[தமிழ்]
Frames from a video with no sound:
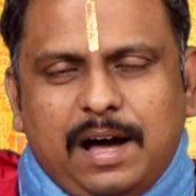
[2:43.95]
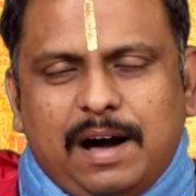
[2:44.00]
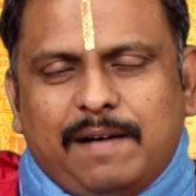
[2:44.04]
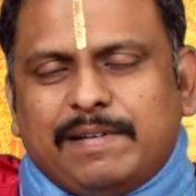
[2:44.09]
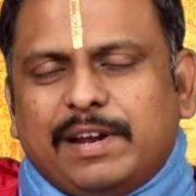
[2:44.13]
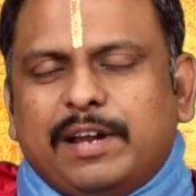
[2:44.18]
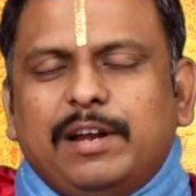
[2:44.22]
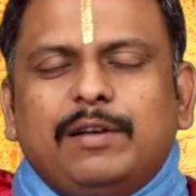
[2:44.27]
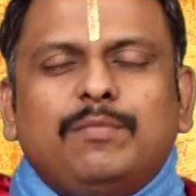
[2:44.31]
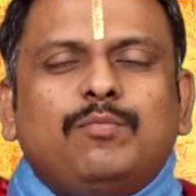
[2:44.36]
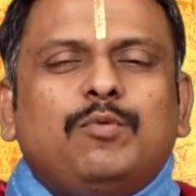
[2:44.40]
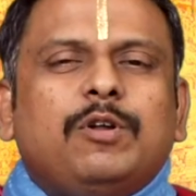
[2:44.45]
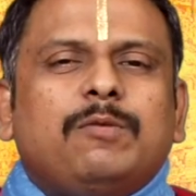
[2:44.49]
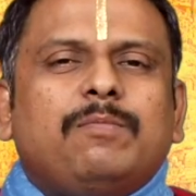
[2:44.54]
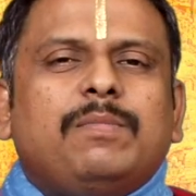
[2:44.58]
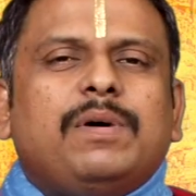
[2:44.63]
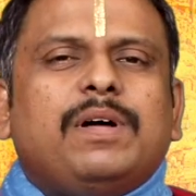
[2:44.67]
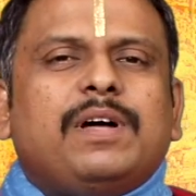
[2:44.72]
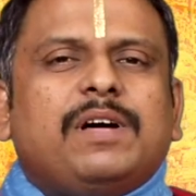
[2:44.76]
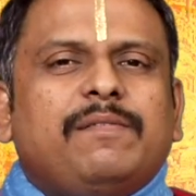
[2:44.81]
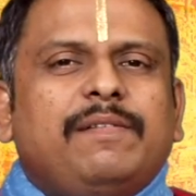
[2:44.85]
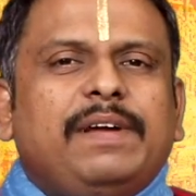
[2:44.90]
அவர்கள்
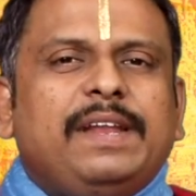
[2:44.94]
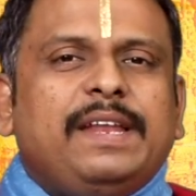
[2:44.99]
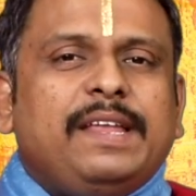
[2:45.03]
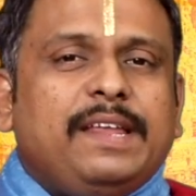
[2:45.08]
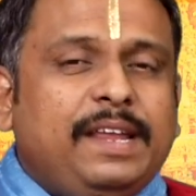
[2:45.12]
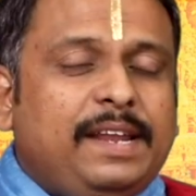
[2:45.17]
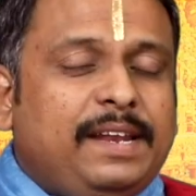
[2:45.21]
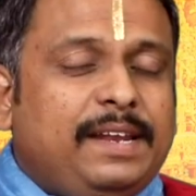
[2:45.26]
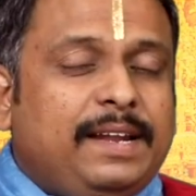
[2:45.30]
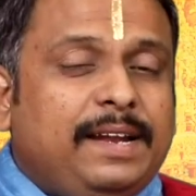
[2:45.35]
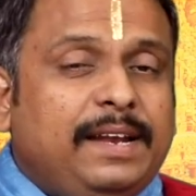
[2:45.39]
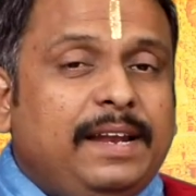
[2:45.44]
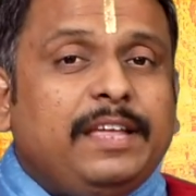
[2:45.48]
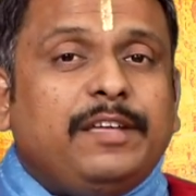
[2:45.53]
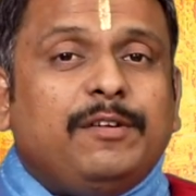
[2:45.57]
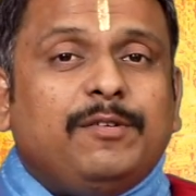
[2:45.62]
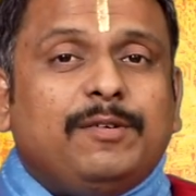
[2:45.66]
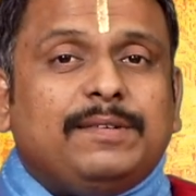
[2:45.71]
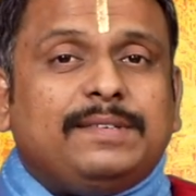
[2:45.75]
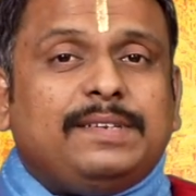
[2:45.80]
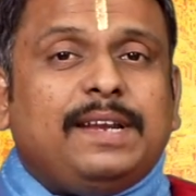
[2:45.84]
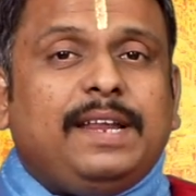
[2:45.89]
மூலமாகவே நிறைய நல்ல
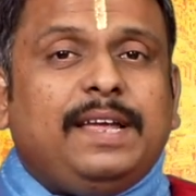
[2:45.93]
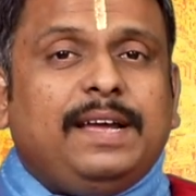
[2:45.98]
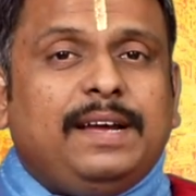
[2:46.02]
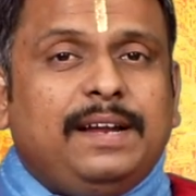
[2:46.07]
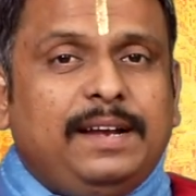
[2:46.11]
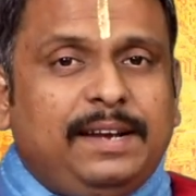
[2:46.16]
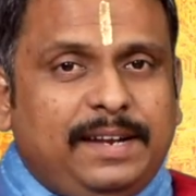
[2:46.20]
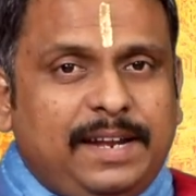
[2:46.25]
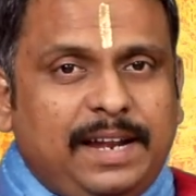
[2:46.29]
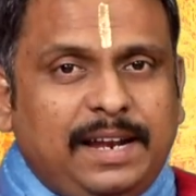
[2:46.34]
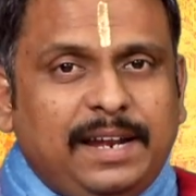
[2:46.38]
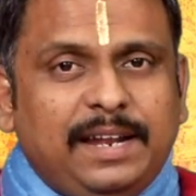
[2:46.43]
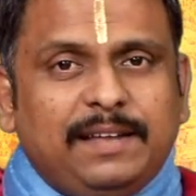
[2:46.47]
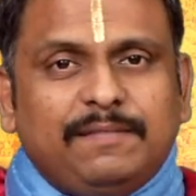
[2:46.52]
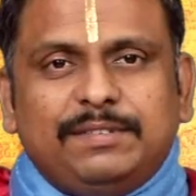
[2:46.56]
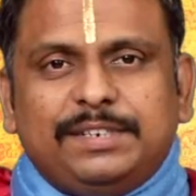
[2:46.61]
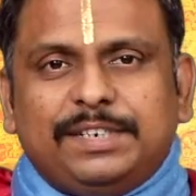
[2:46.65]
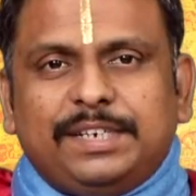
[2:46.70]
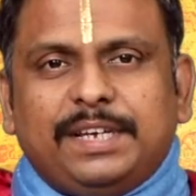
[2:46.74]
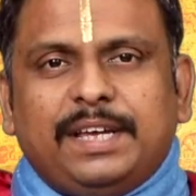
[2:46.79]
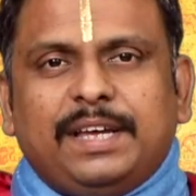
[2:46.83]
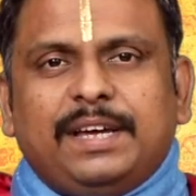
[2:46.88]
யோசனைகள் நல்ல
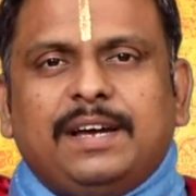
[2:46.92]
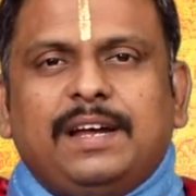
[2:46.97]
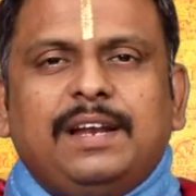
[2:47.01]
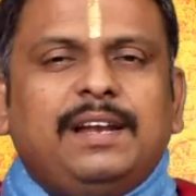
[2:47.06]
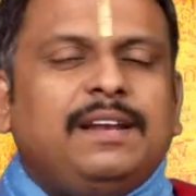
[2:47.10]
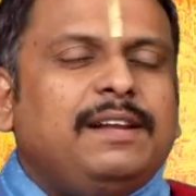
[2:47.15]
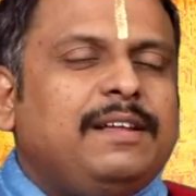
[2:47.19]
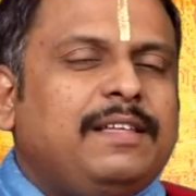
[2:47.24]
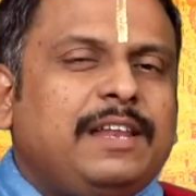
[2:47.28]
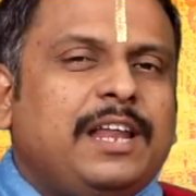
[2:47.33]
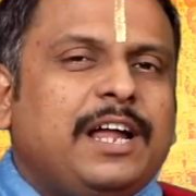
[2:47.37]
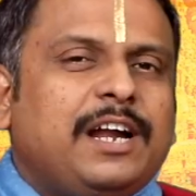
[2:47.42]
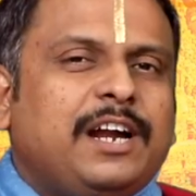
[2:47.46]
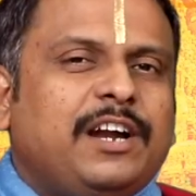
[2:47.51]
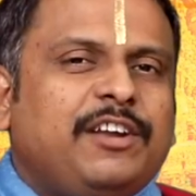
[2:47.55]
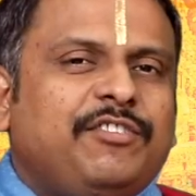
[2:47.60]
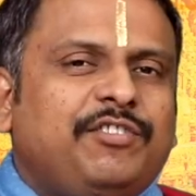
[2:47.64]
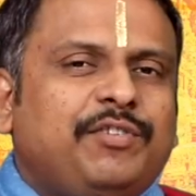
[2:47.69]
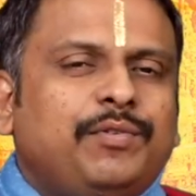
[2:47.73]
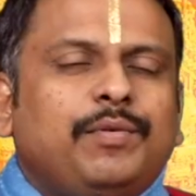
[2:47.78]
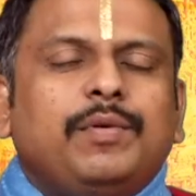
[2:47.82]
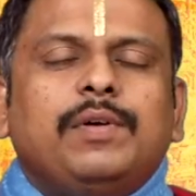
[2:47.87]
விஷயங்கள் அதெல்லாம்
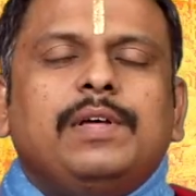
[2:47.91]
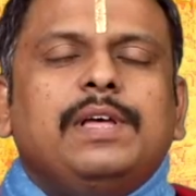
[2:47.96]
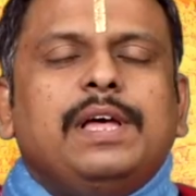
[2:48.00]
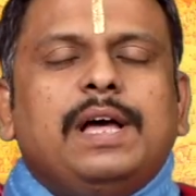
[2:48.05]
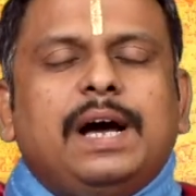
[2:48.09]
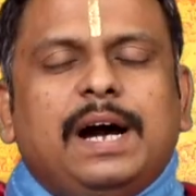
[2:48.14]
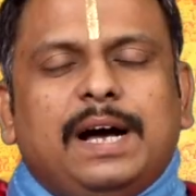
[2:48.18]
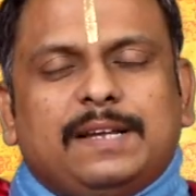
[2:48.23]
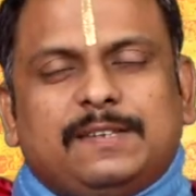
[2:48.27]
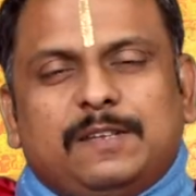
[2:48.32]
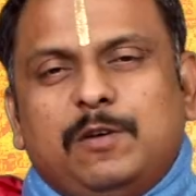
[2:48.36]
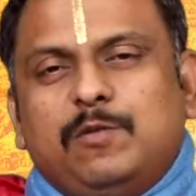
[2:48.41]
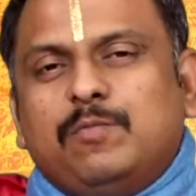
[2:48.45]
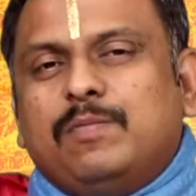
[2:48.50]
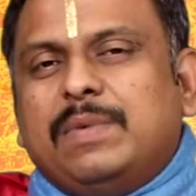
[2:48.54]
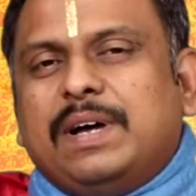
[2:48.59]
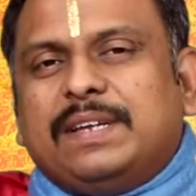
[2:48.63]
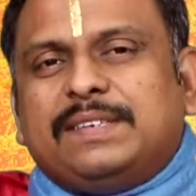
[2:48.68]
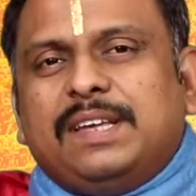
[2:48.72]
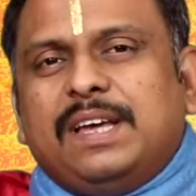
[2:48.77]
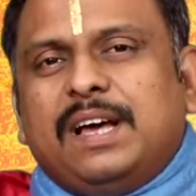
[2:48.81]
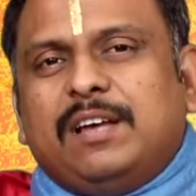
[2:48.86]
கிடச்சிடும்
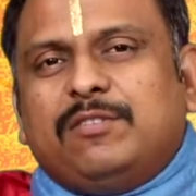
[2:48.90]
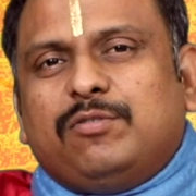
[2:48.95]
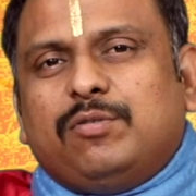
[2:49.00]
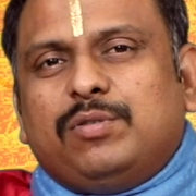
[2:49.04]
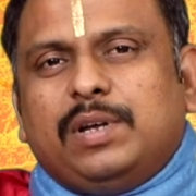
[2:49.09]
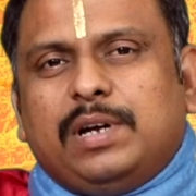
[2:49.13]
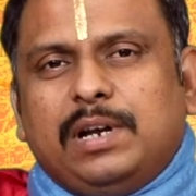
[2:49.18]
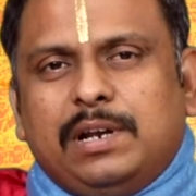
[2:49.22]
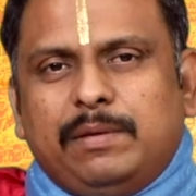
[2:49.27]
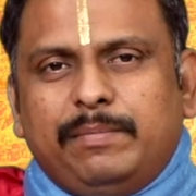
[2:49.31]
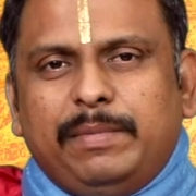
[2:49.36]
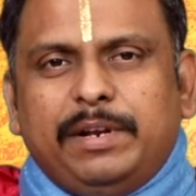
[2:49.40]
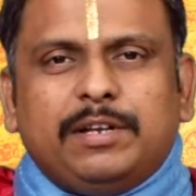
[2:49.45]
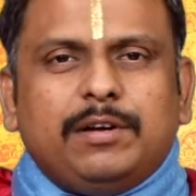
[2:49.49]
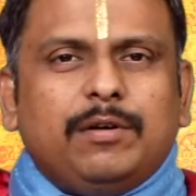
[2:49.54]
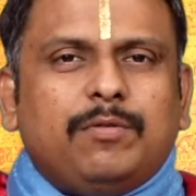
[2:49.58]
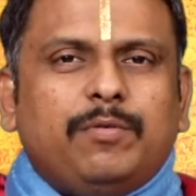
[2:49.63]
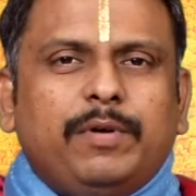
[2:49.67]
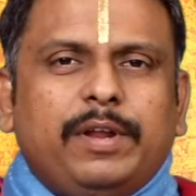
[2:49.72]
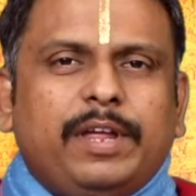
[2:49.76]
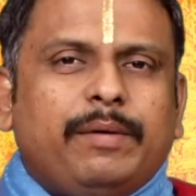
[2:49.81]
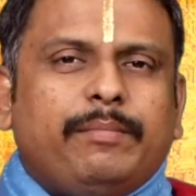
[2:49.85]
அசையும் அசையா சொத்துக்களை
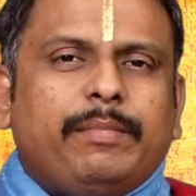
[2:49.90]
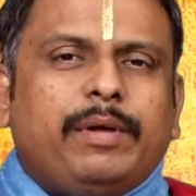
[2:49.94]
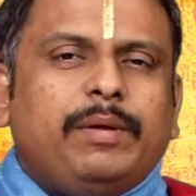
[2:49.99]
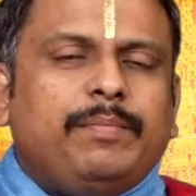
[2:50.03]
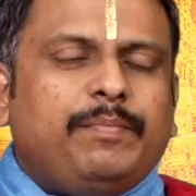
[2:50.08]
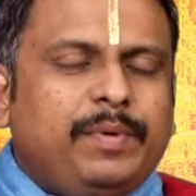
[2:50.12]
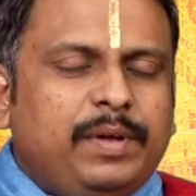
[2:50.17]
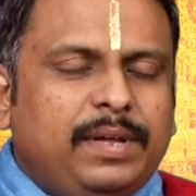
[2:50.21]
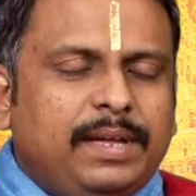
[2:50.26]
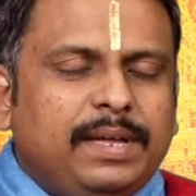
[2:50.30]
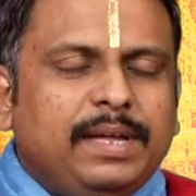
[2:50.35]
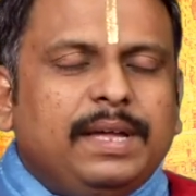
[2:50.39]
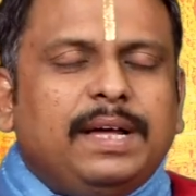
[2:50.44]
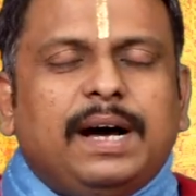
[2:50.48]
மீட்கக்கூடிய அமைப்பு